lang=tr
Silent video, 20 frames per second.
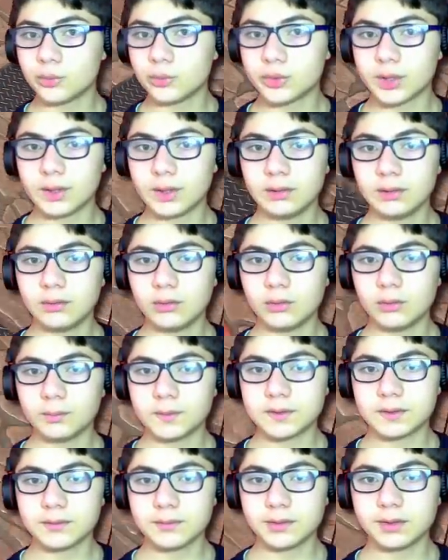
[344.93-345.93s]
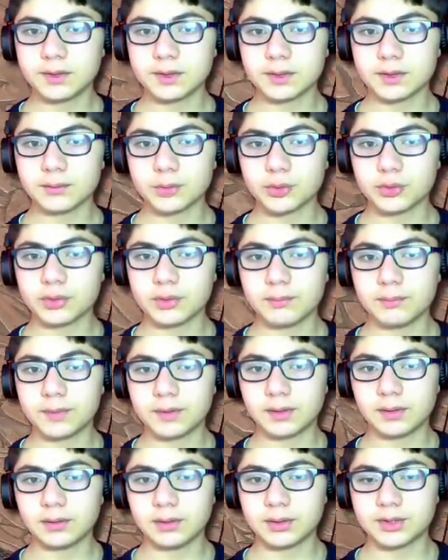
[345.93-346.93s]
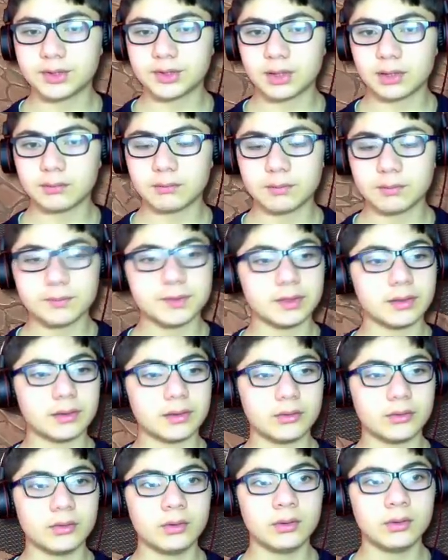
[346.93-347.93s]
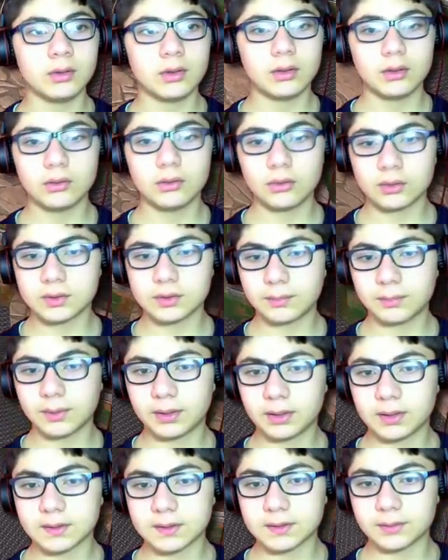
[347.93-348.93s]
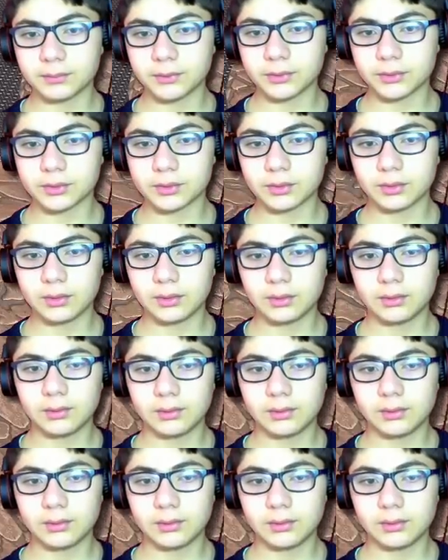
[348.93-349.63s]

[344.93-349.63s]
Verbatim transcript: 150'nin olmasını bekleyeceğiz ama şuradan bir tane daha çıkartmamız gerekiyor. Yoksa para kasamıyoruz.